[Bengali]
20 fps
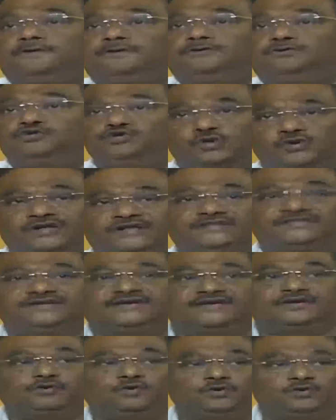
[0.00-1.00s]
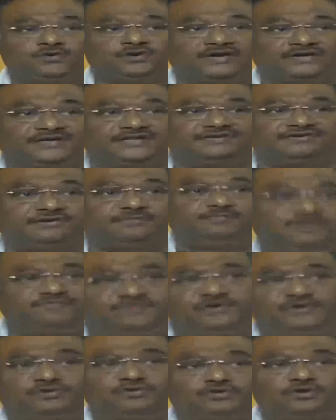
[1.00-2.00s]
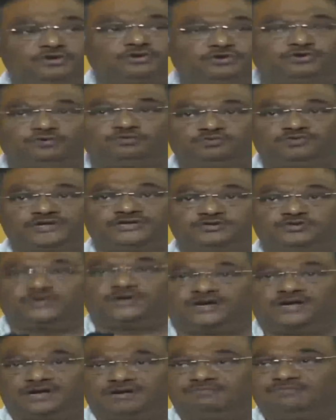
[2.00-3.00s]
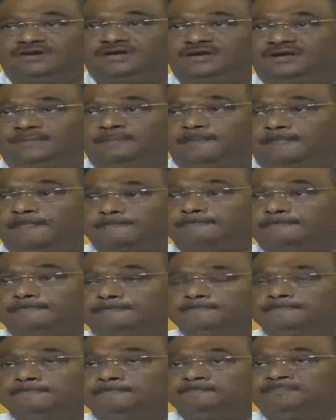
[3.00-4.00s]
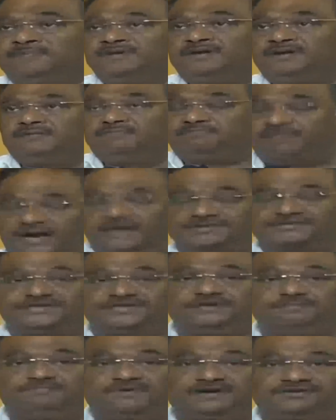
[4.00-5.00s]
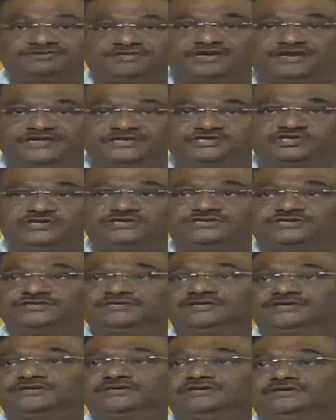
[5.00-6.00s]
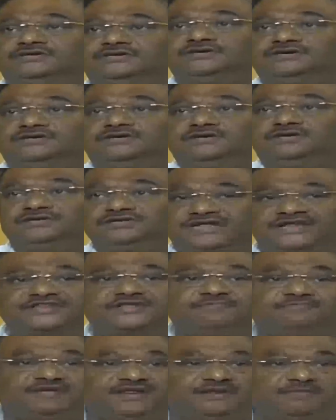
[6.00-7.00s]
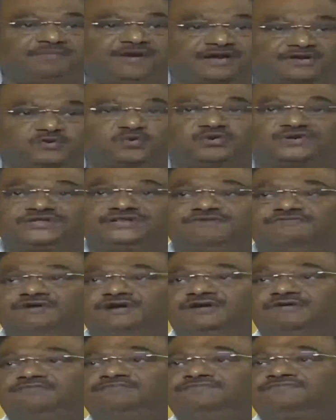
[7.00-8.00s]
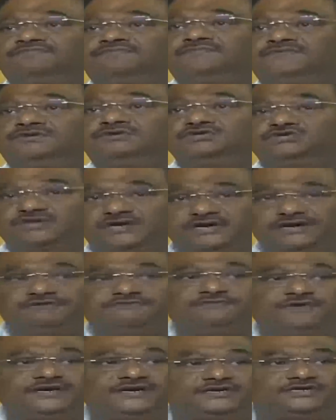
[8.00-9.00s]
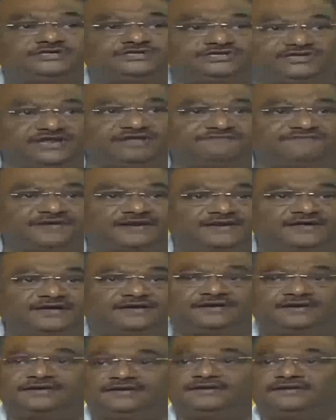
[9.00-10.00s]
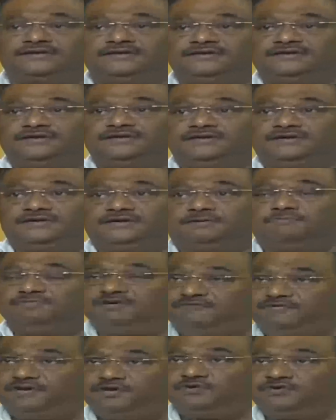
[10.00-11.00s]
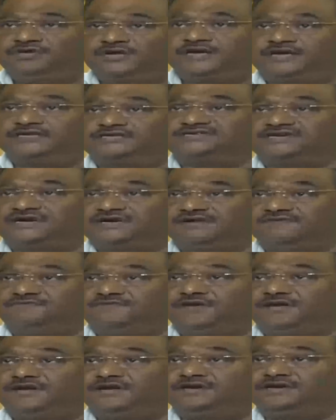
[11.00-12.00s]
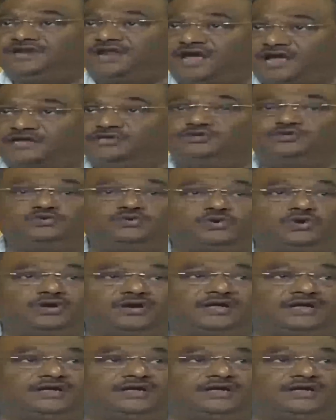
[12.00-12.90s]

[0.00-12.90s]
সকাল থেকে গণনা কেন্দ্রে বিভিন্ন ধরনের উত্তেজনা হামলা প্রার্থী প্রার্থীর এজেন্ট তাদের বেড়ে বার করে দেওয়া সার্টিফিকেট ছিঁড়ে ফেলা বিভিন্ন জায়গায় সার্টিফিকেট না ইস্যু করা